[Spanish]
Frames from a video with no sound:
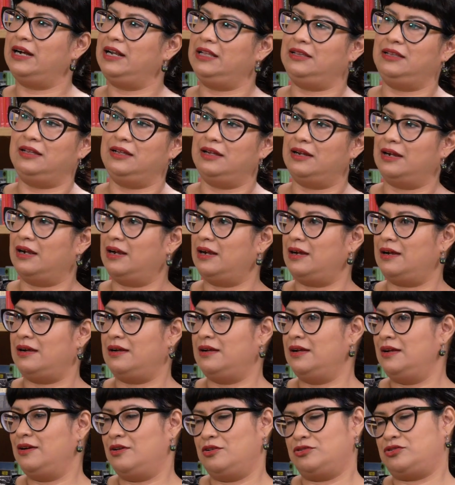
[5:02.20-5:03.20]

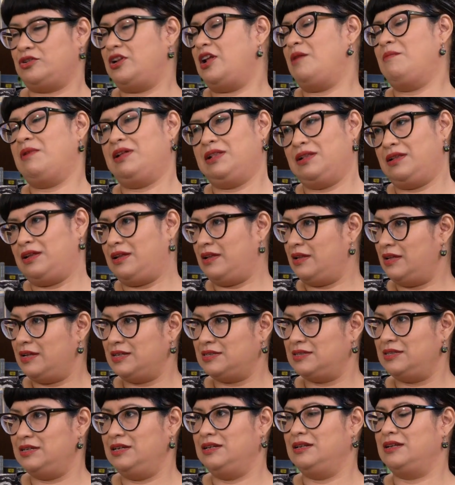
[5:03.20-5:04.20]
crítica, no solamente
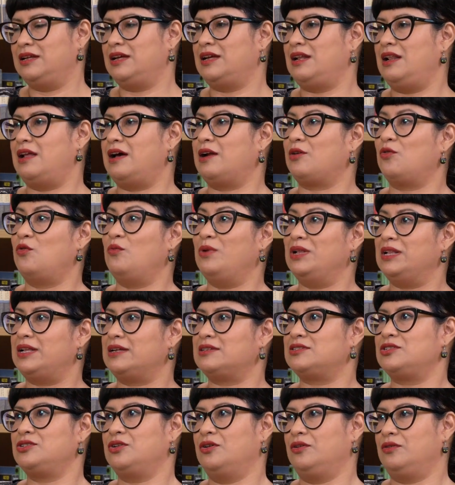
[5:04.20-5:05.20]
de cine, es la
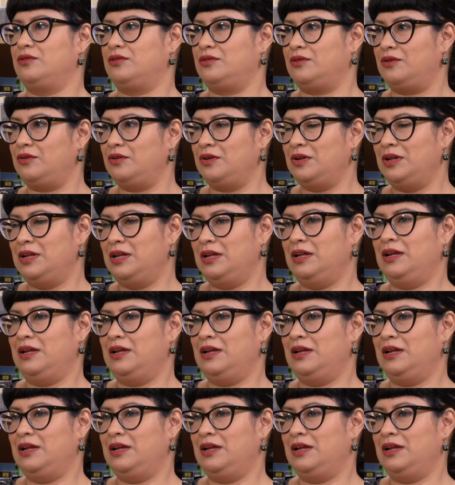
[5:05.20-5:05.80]
argumentación.